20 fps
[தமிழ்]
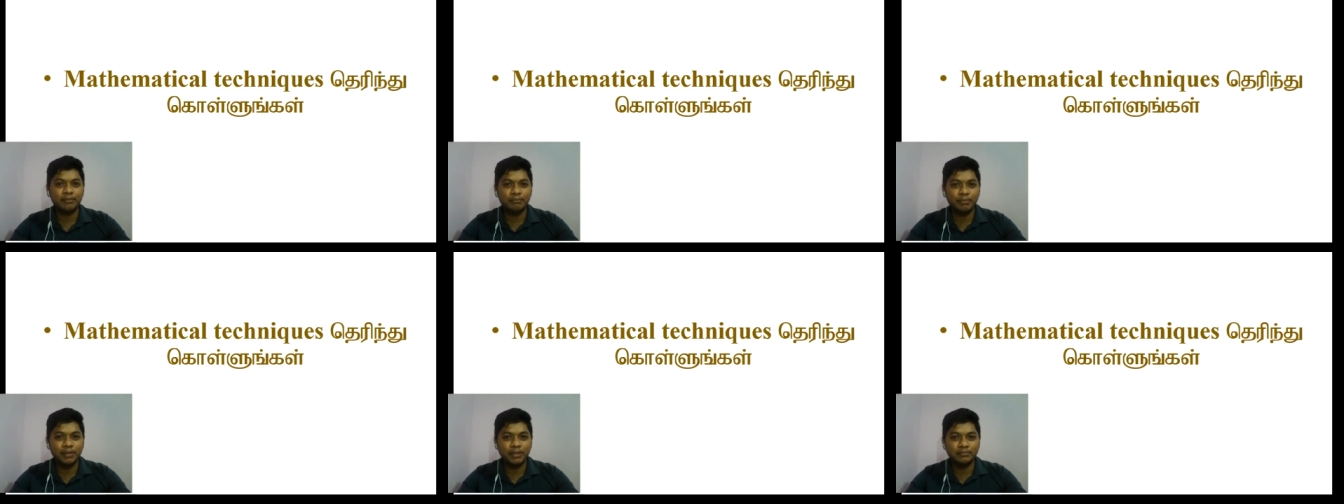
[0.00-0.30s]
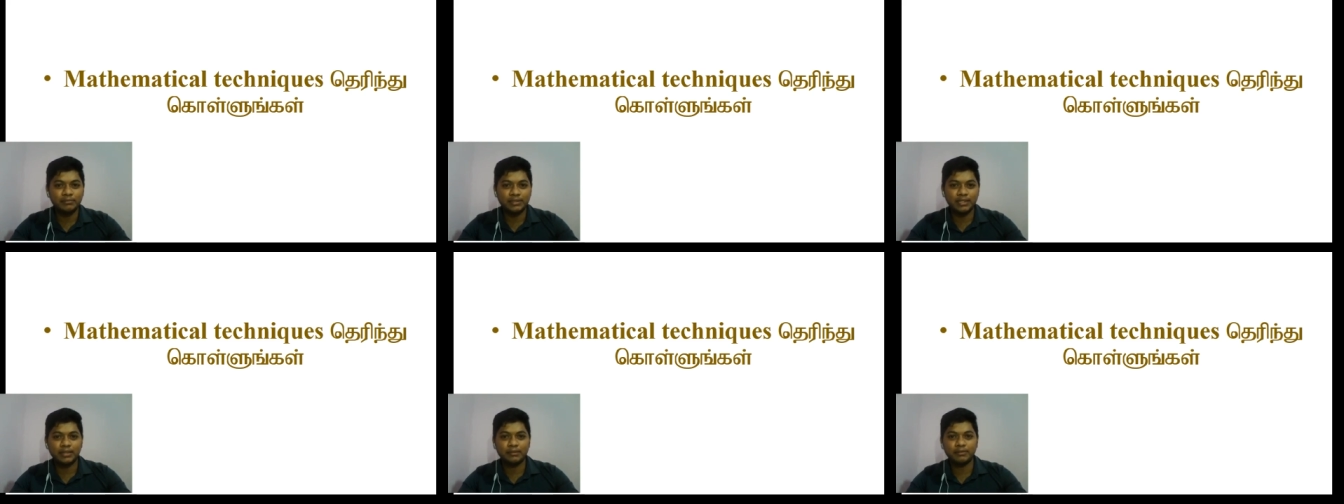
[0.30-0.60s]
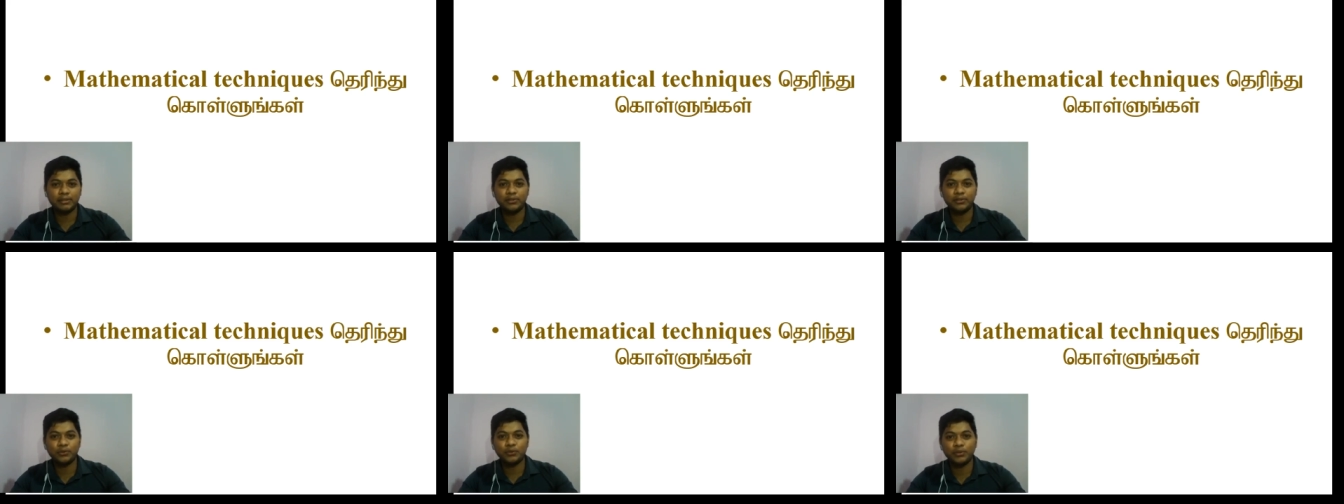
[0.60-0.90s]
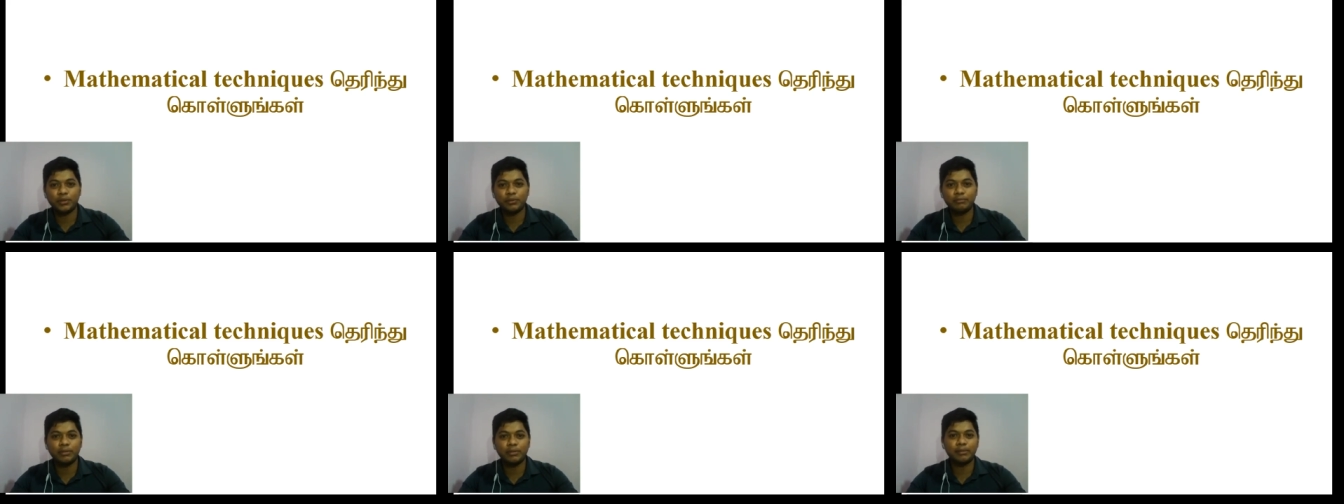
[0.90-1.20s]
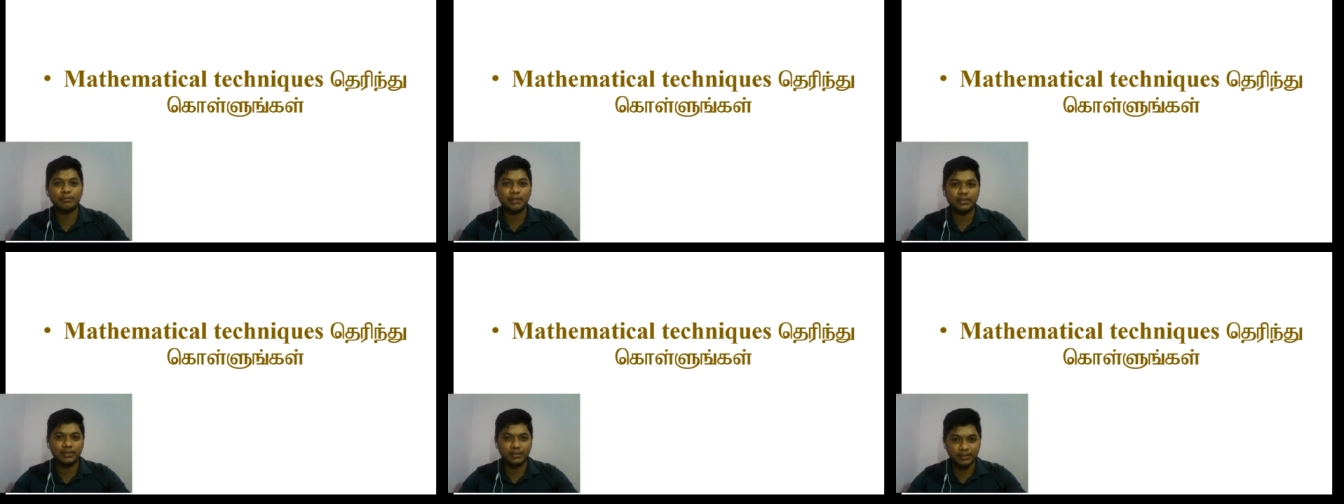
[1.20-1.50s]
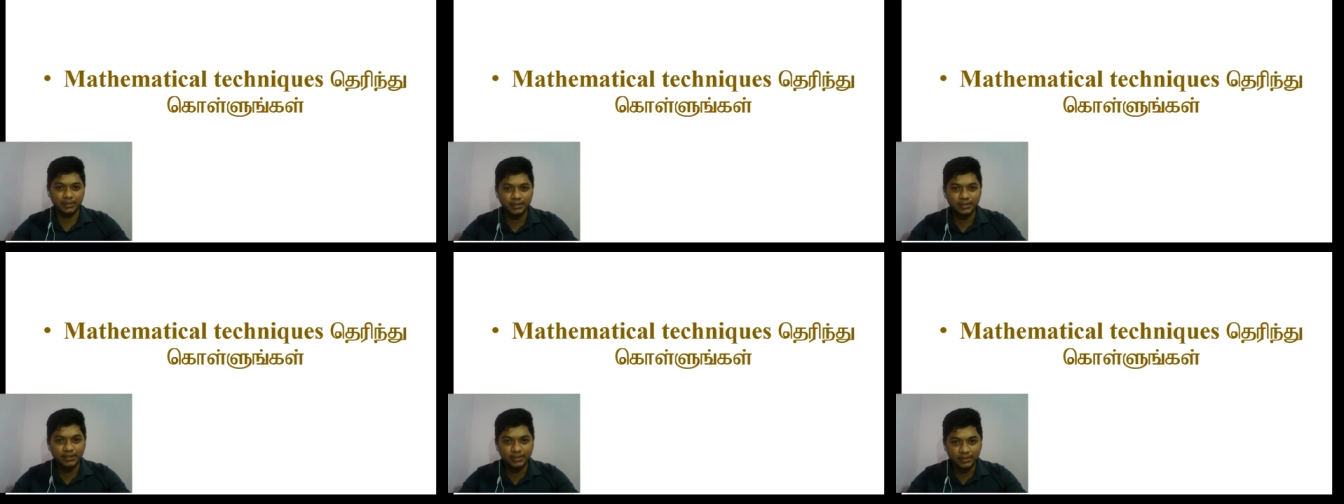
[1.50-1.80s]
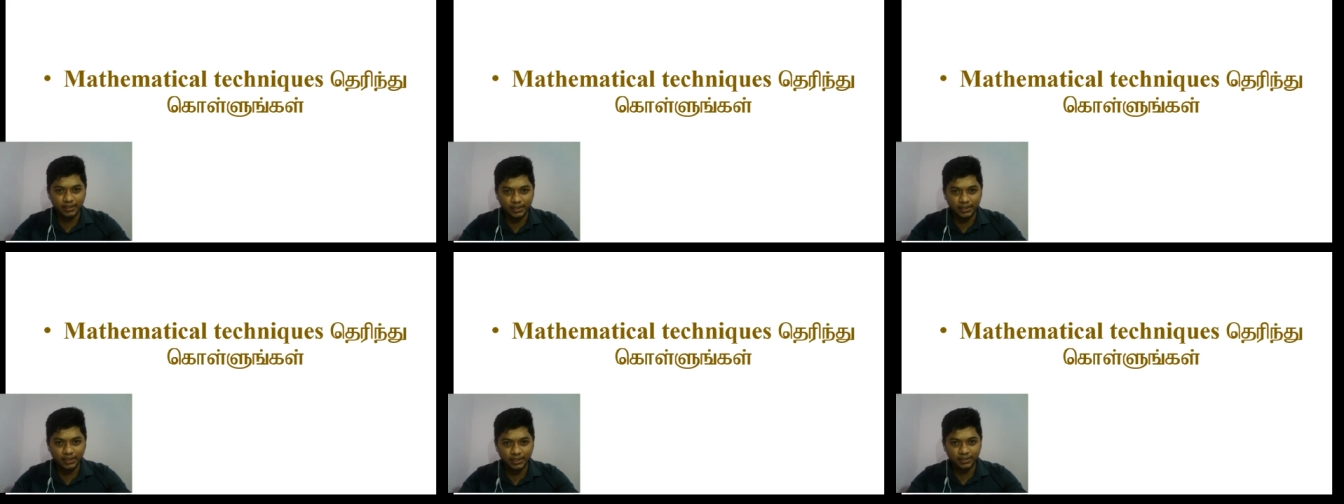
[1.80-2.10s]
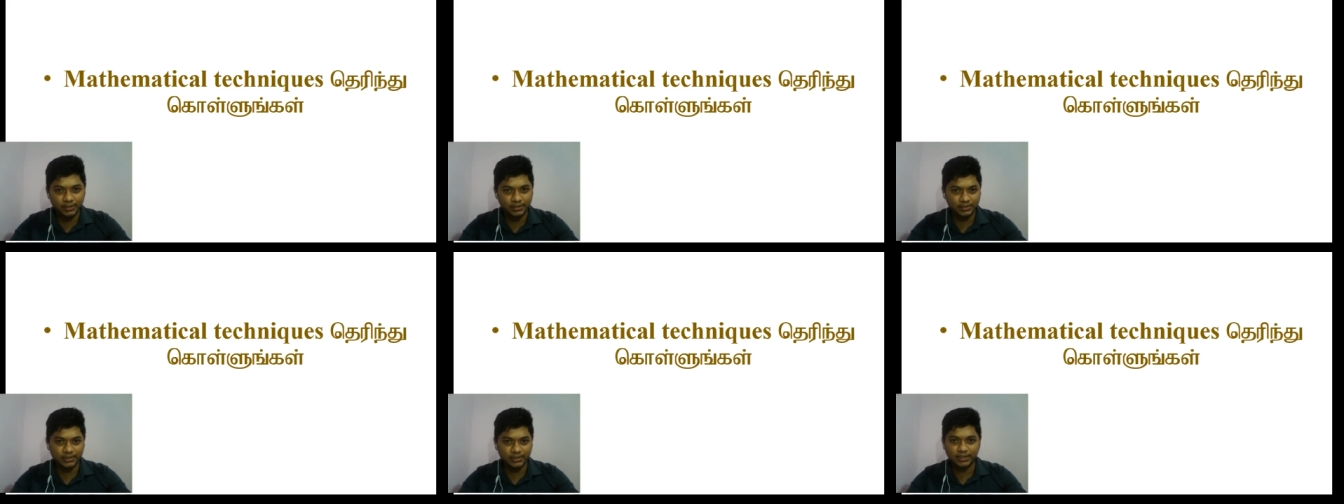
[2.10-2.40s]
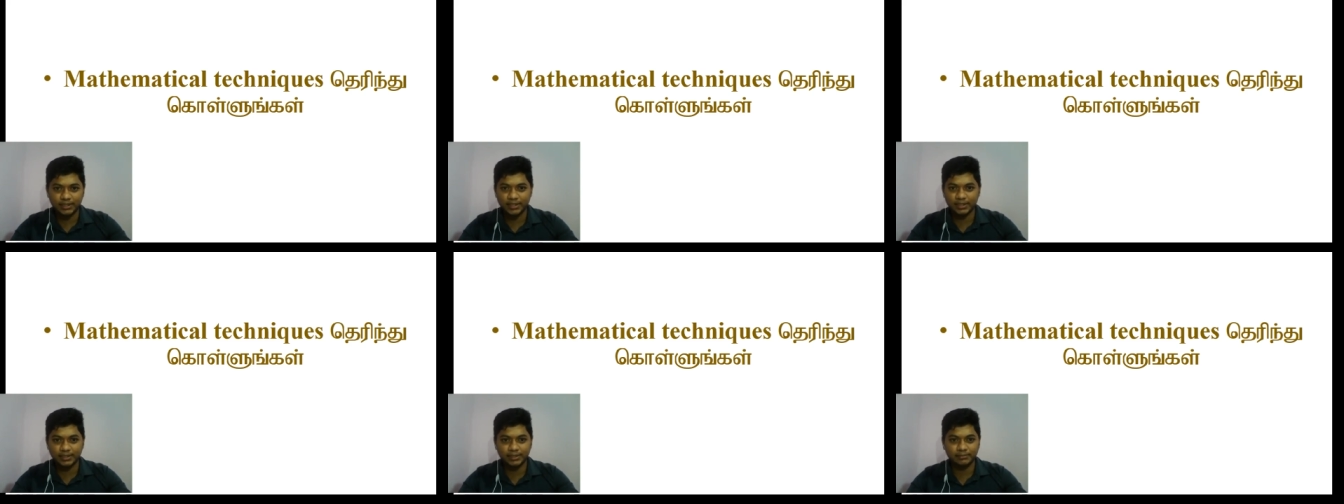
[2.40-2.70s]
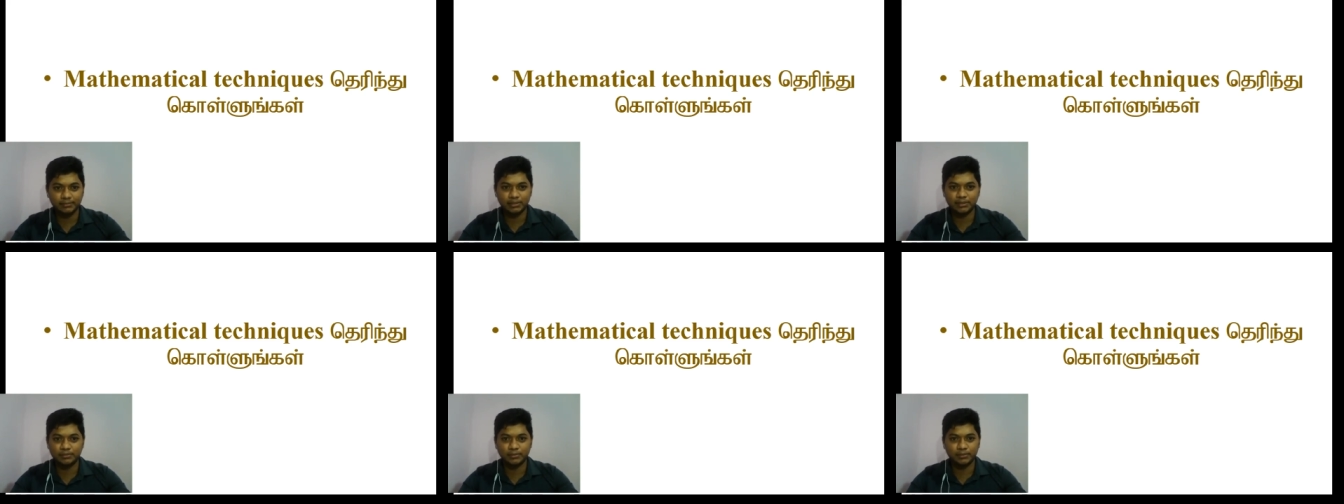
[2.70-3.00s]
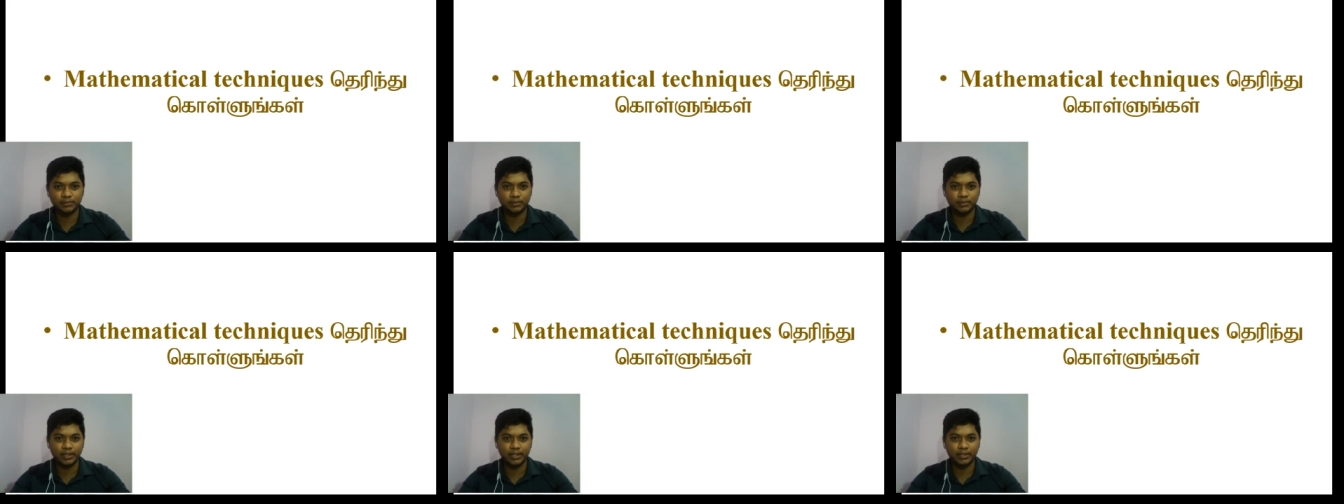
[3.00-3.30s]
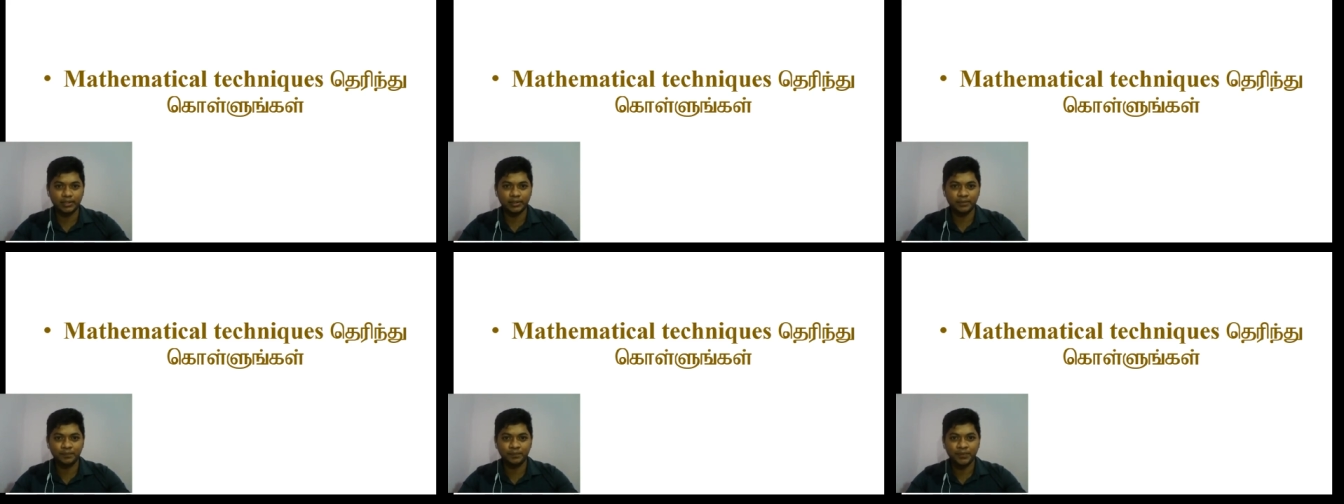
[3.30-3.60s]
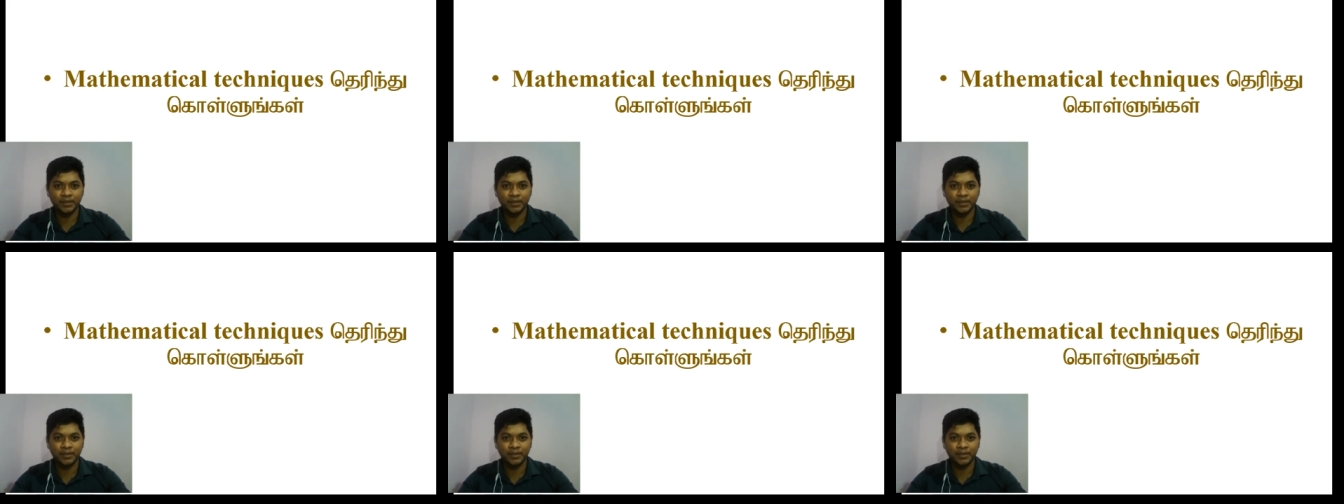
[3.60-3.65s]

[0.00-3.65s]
இப்போயும் சில பேர் நூறின் மேல் பத்து தர ரெண்டு லட்சம்னு போடுறாங்க